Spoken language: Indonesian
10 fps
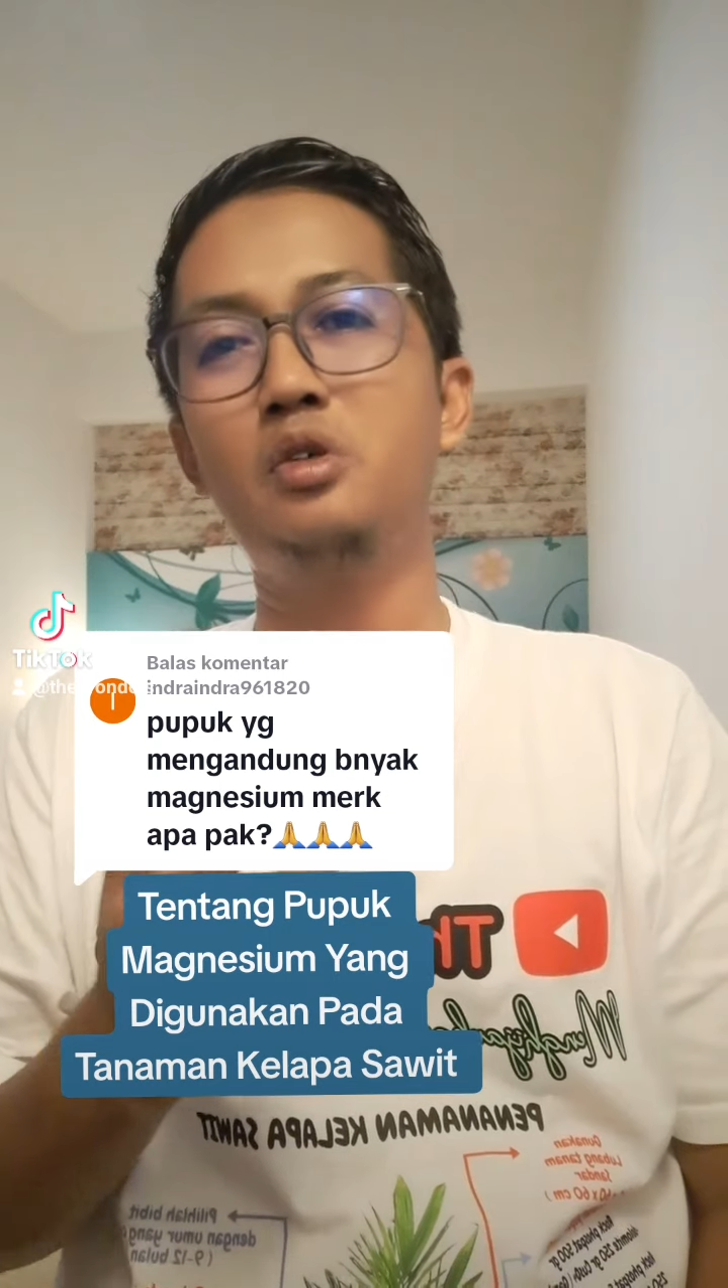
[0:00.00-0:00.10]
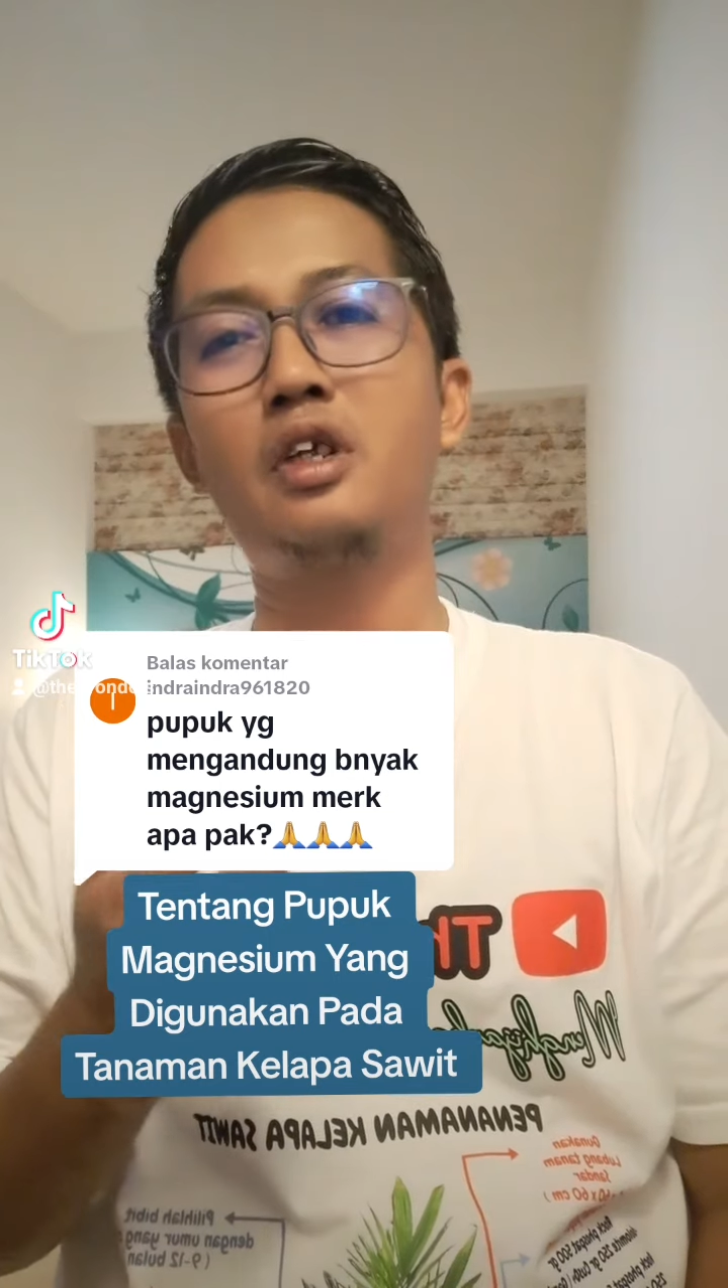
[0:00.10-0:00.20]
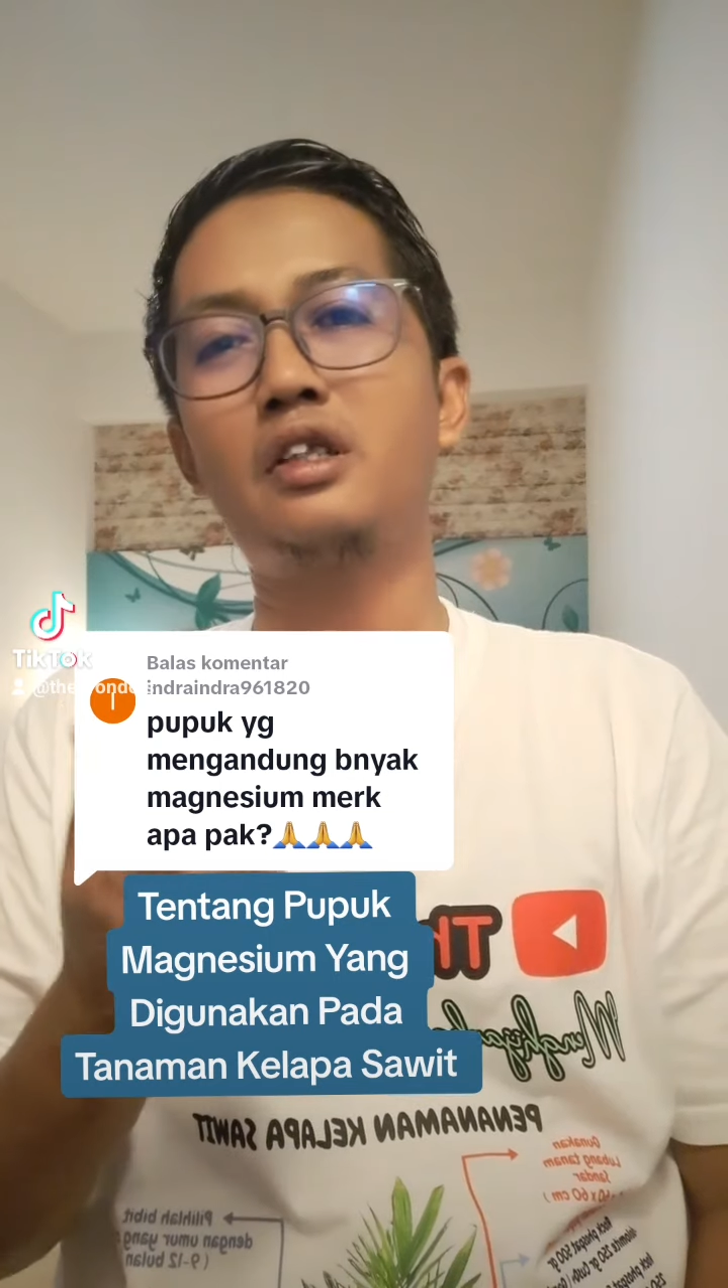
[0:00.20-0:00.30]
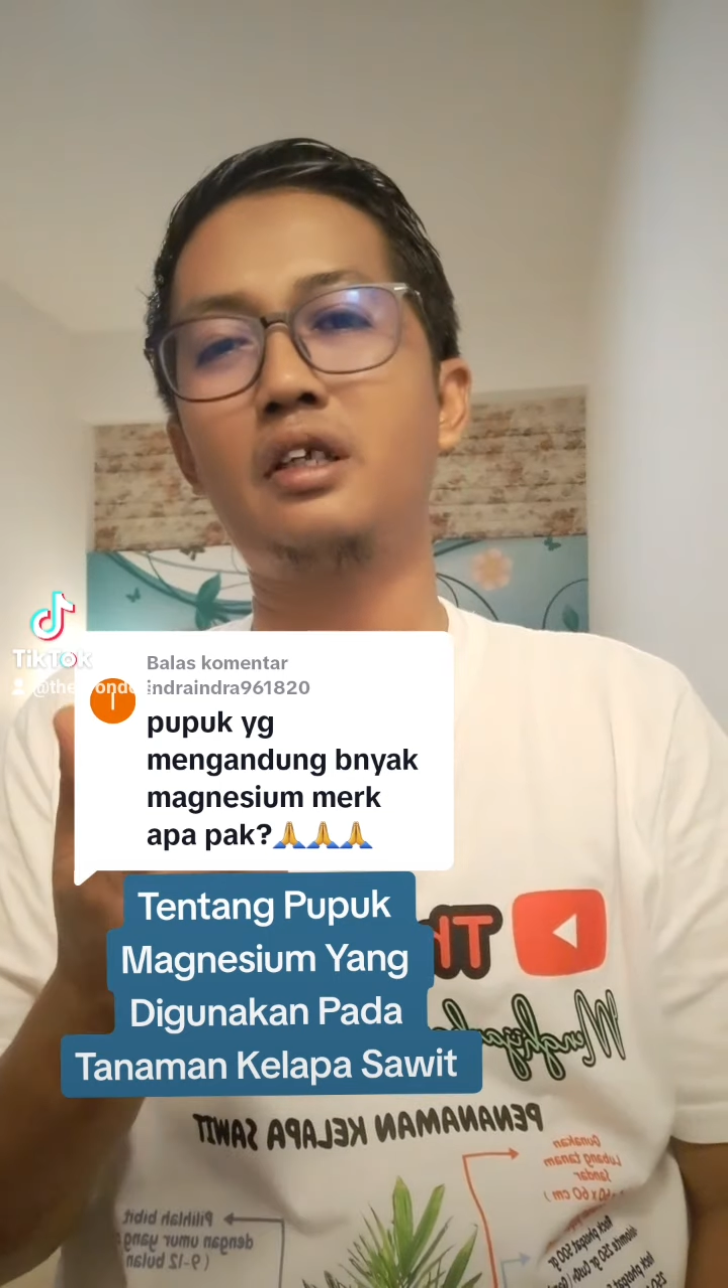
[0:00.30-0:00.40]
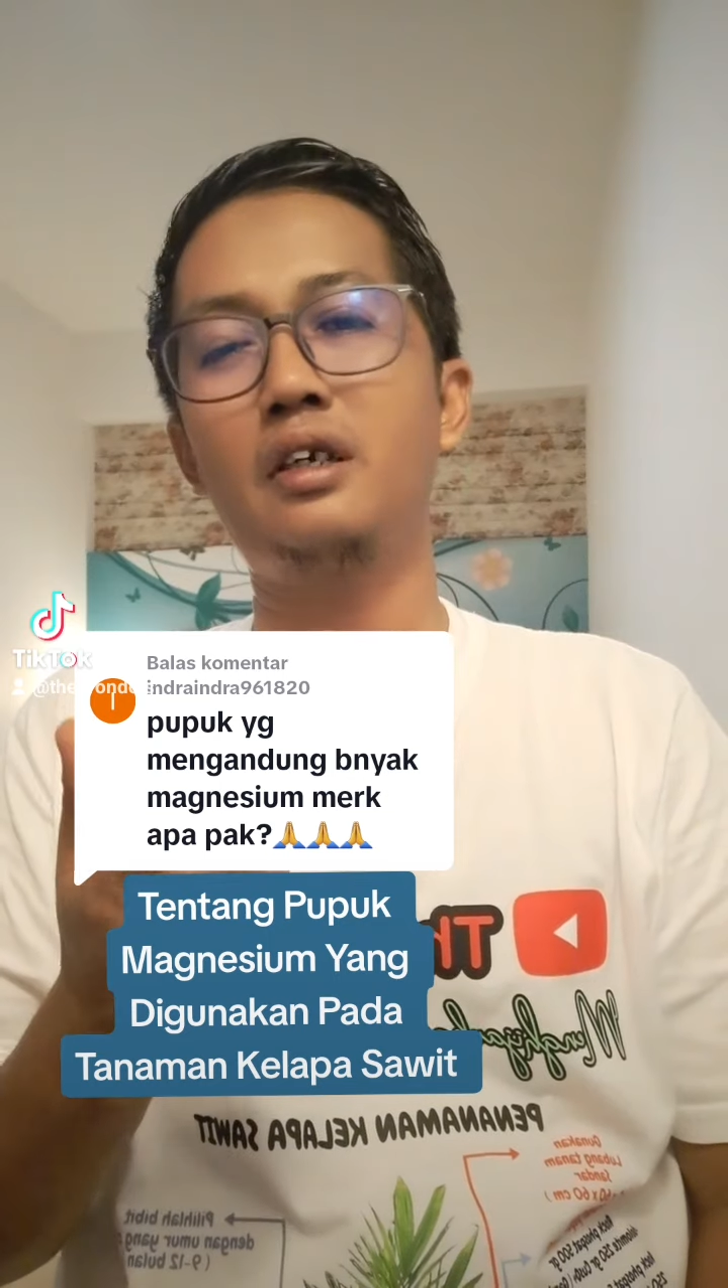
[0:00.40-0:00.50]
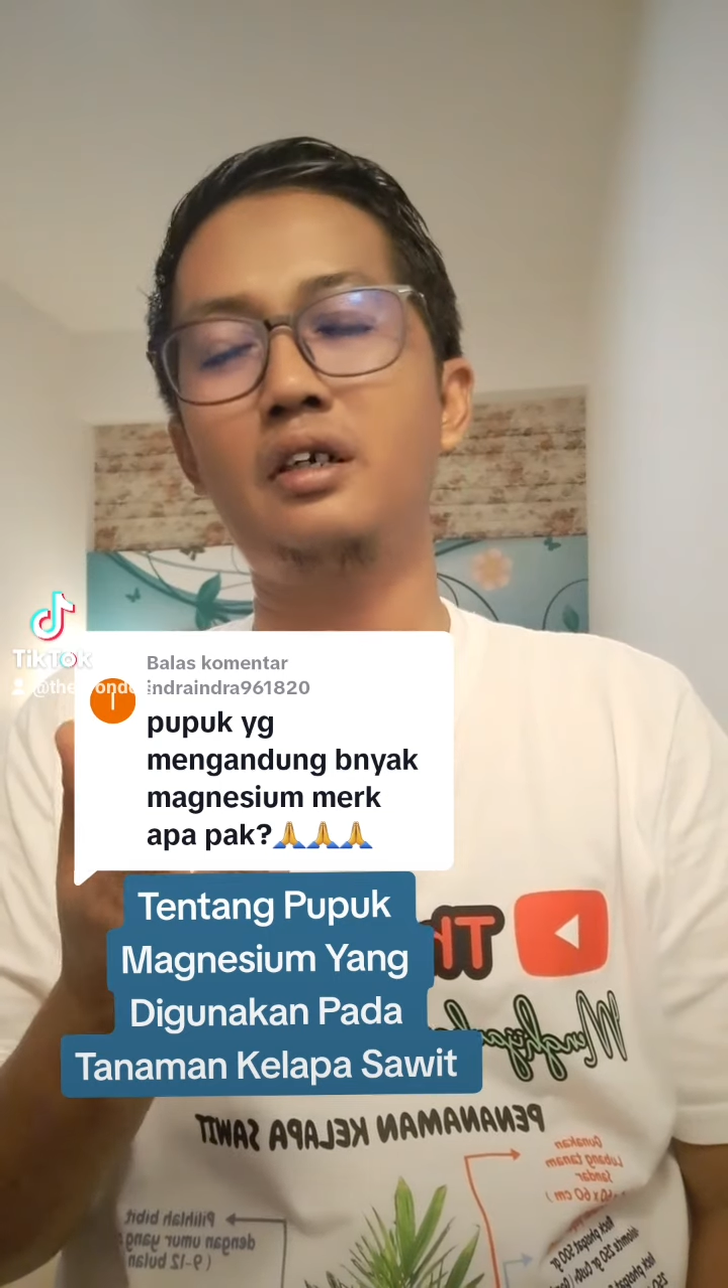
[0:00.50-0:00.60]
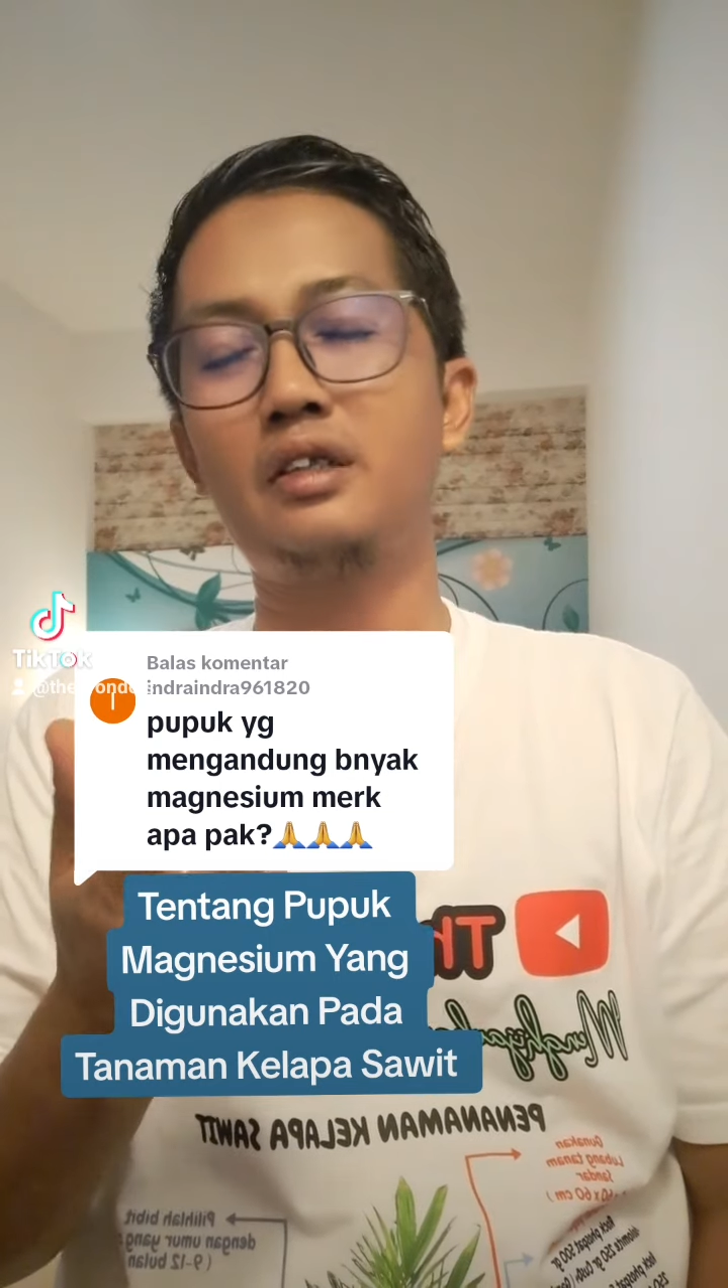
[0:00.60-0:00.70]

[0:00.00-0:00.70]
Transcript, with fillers: itu ter